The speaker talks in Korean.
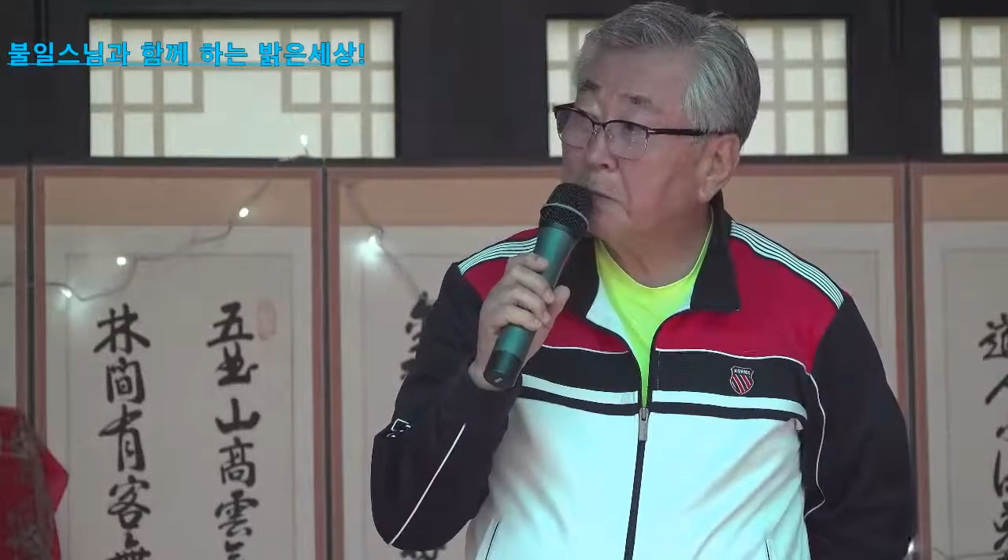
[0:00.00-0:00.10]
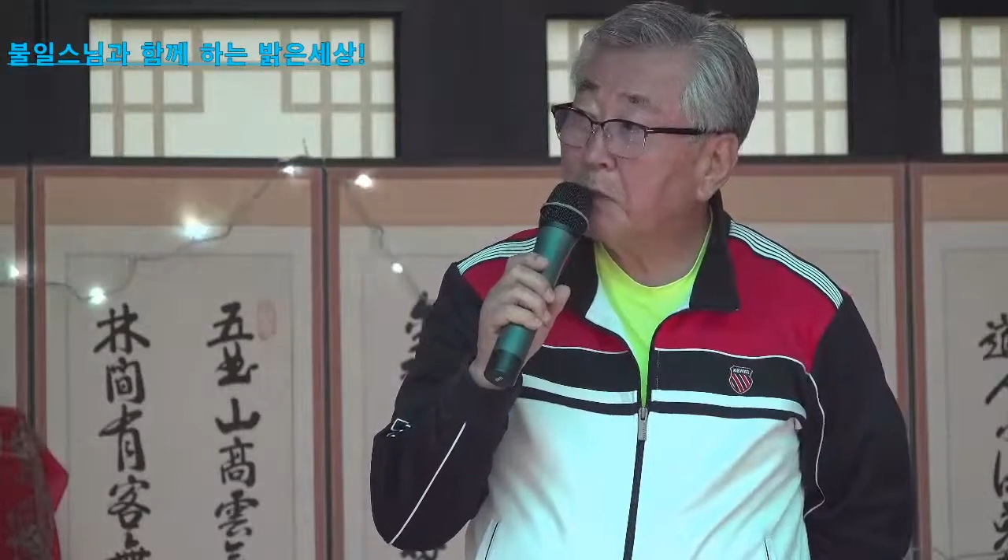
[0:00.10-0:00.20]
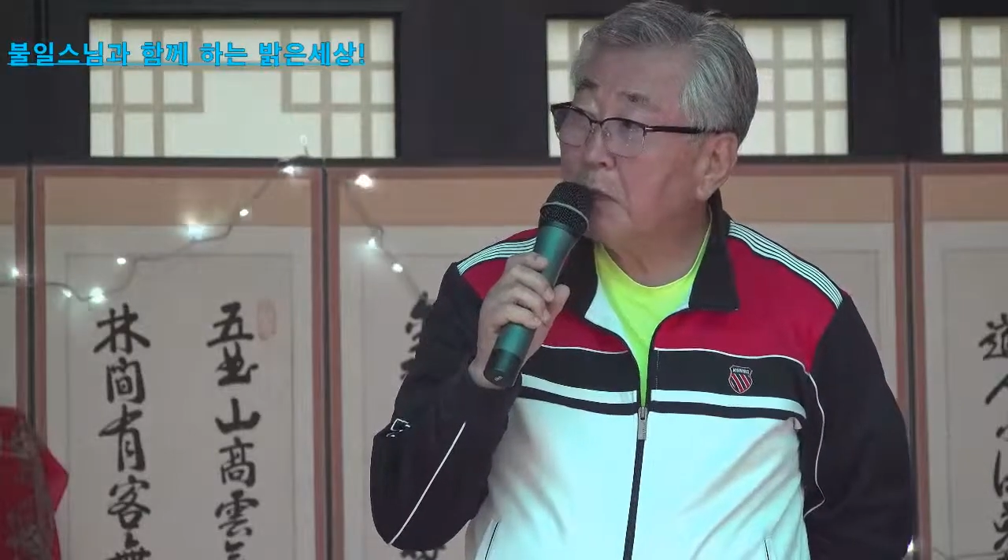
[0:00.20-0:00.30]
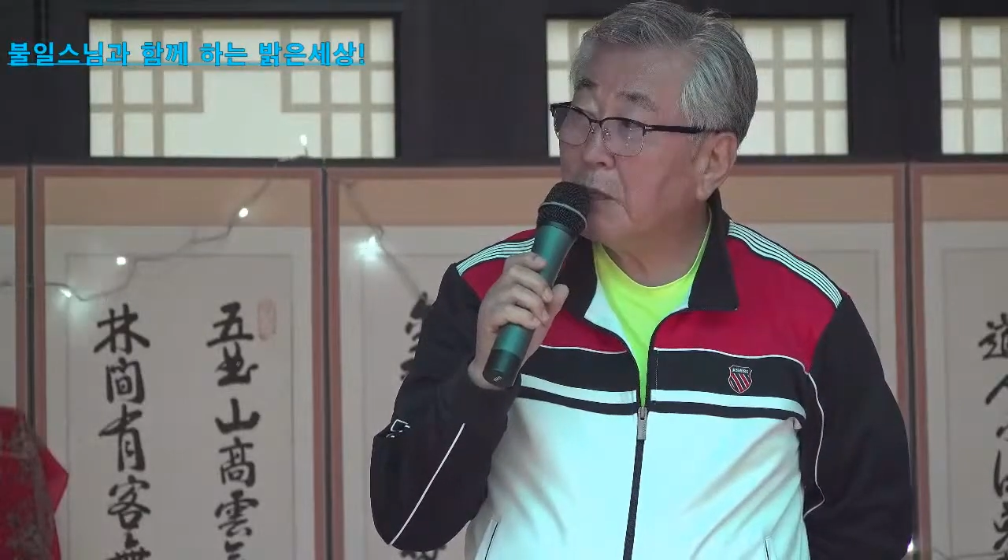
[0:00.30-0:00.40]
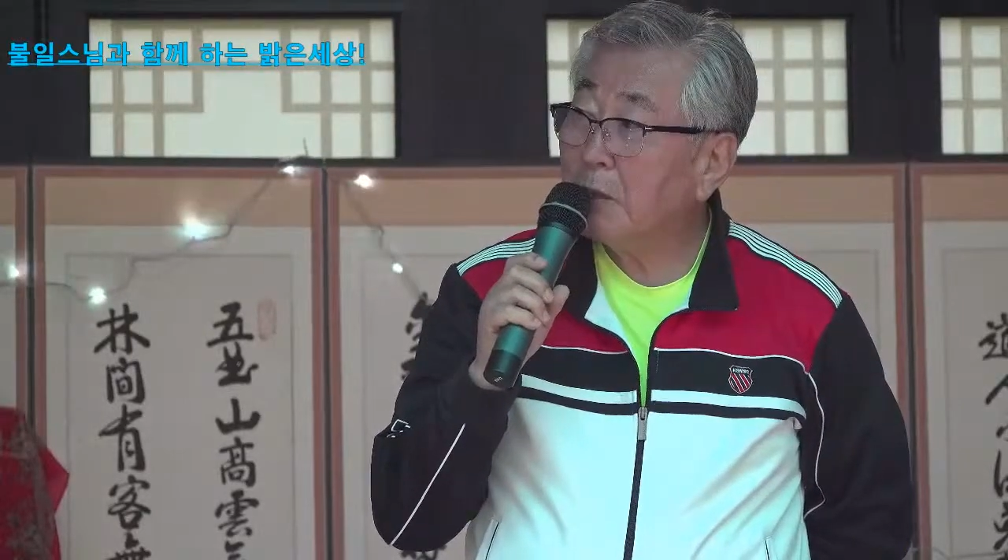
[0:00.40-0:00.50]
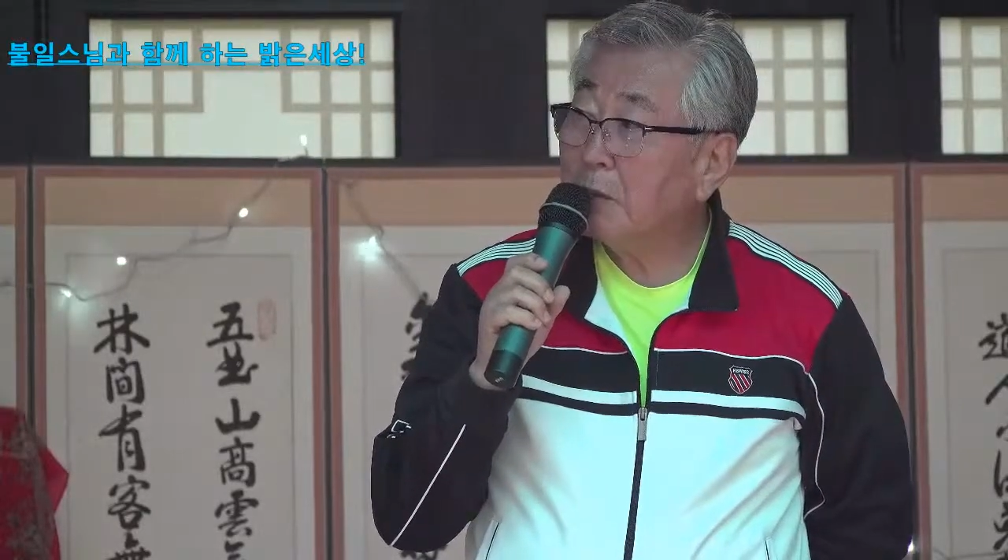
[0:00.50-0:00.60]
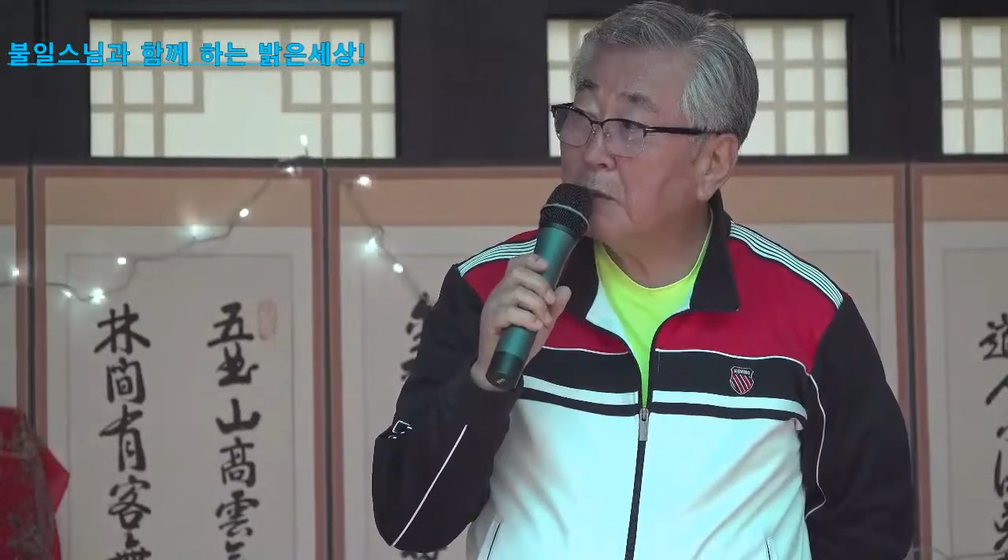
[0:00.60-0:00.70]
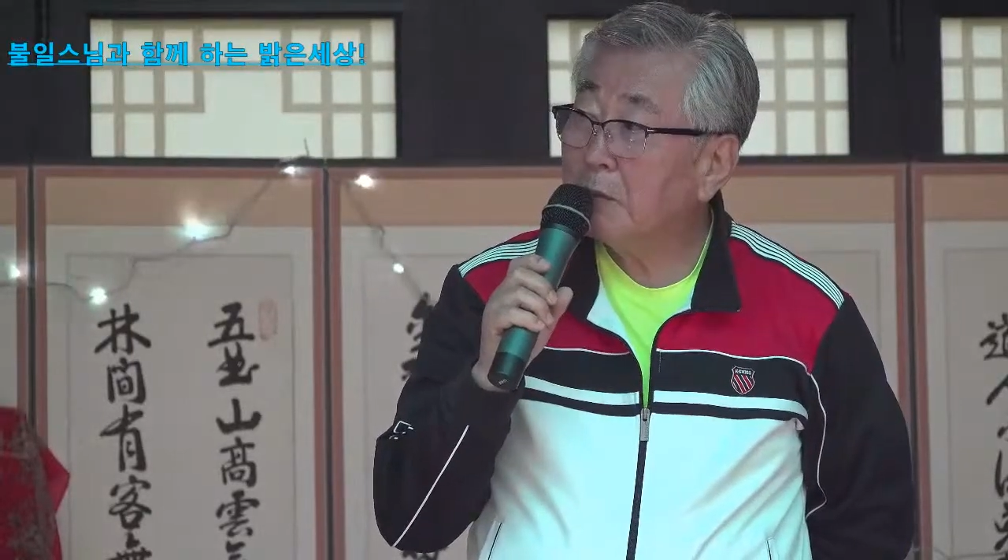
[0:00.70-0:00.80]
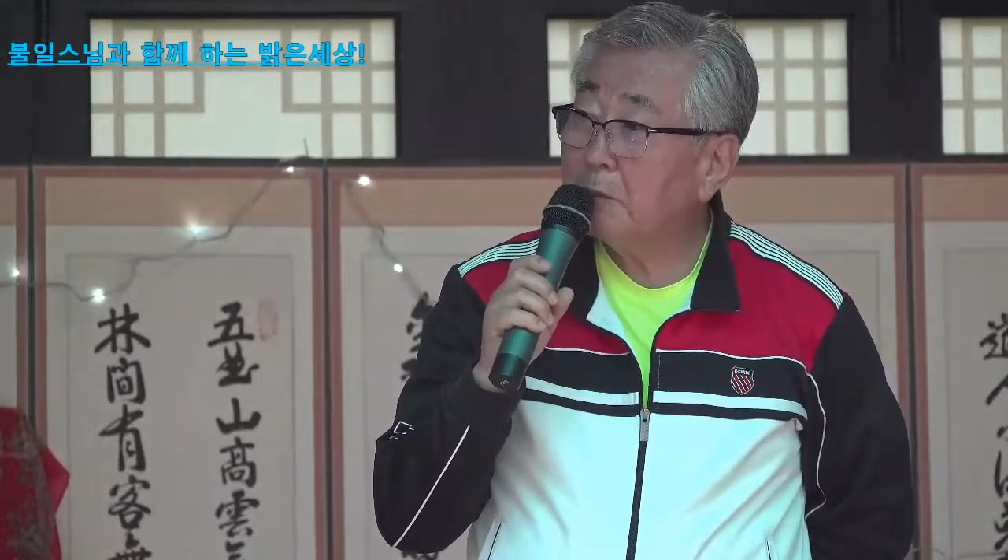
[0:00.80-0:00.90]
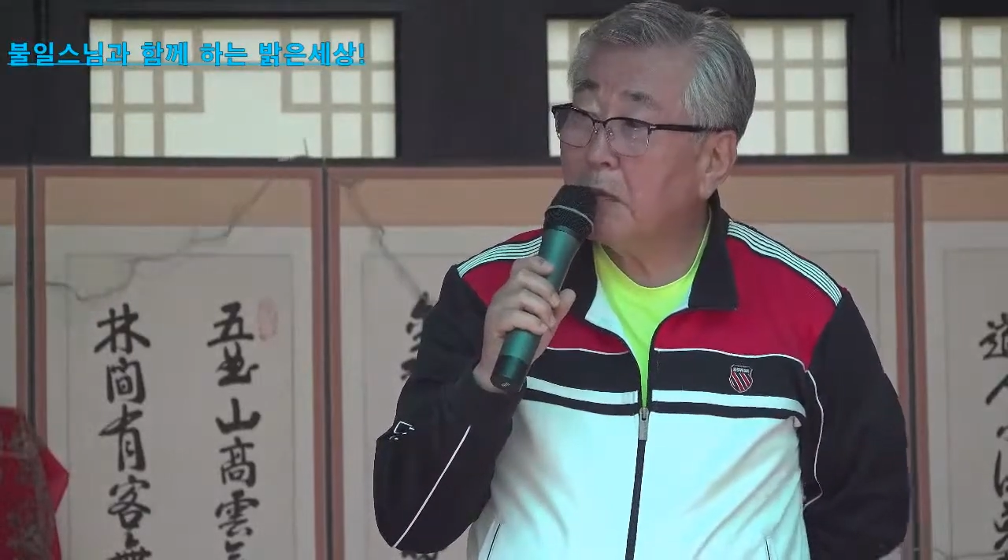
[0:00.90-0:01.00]
네,
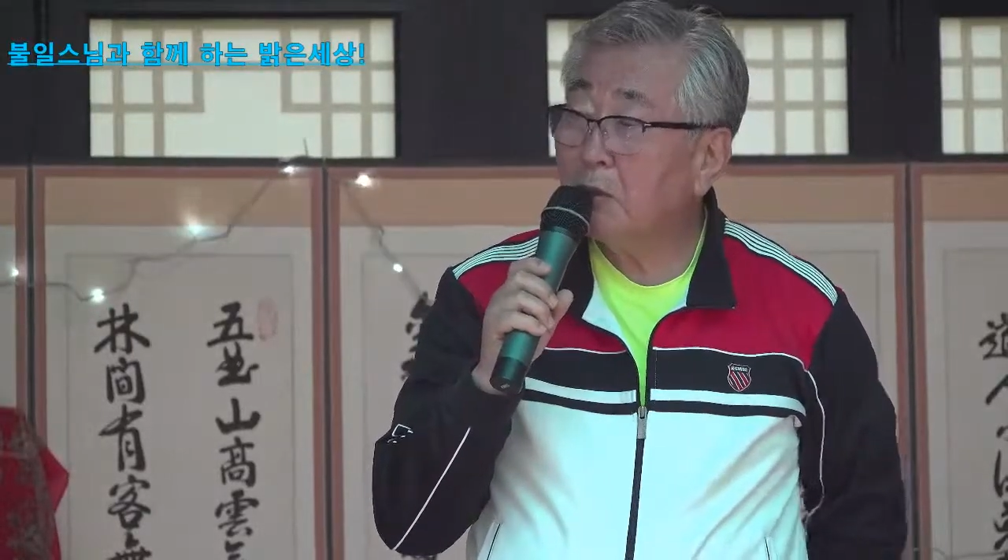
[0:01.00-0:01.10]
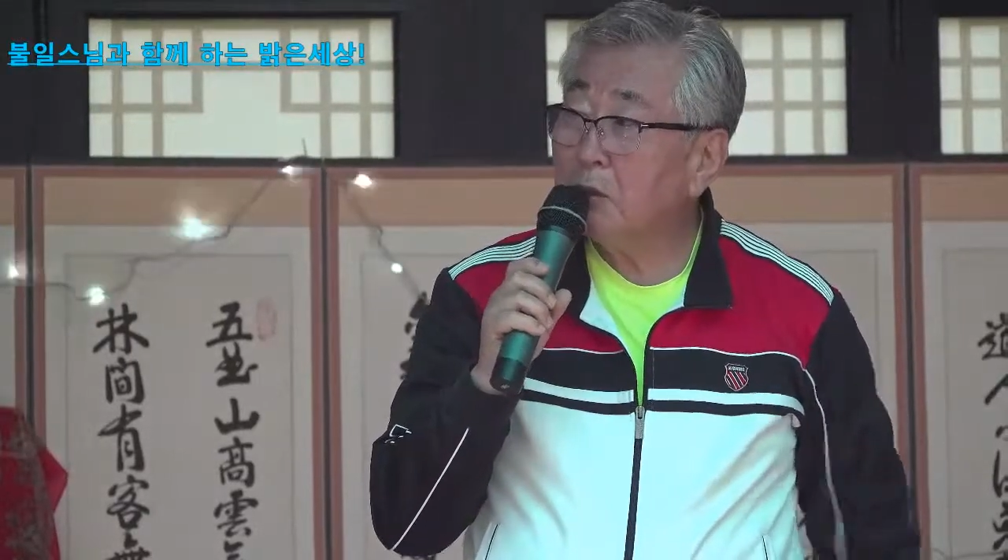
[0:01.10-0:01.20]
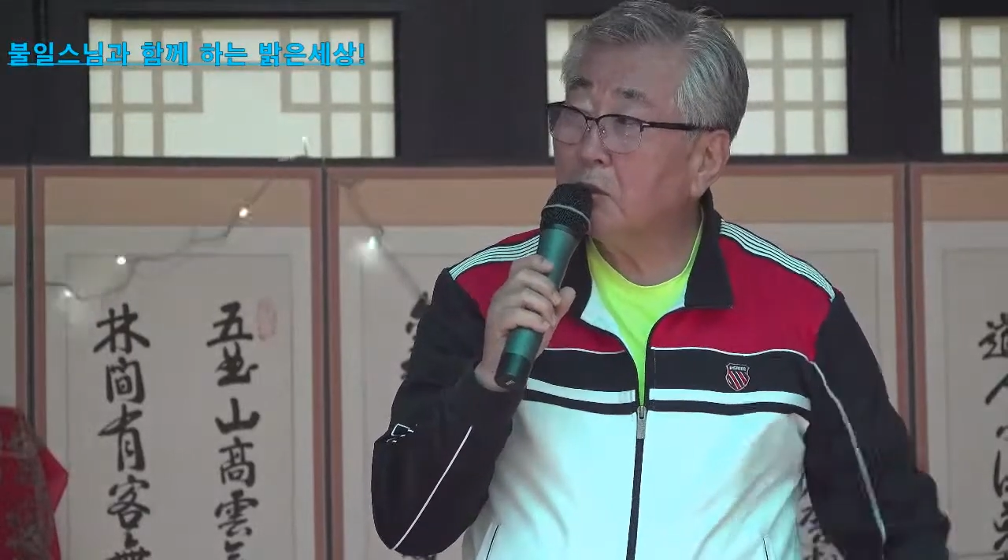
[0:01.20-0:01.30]
막걸리